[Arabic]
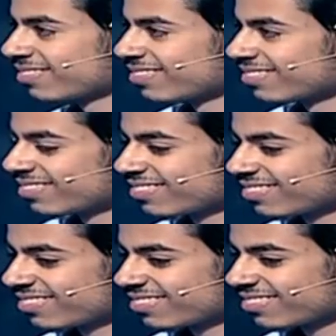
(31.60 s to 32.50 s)
عايز تسالي في ايه
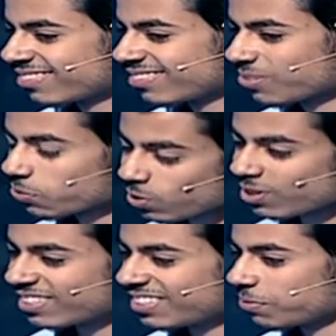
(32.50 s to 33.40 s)
قدرات
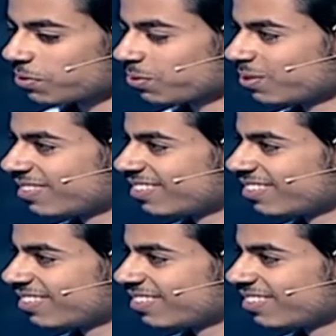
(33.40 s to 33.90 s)
ذهنيه برضه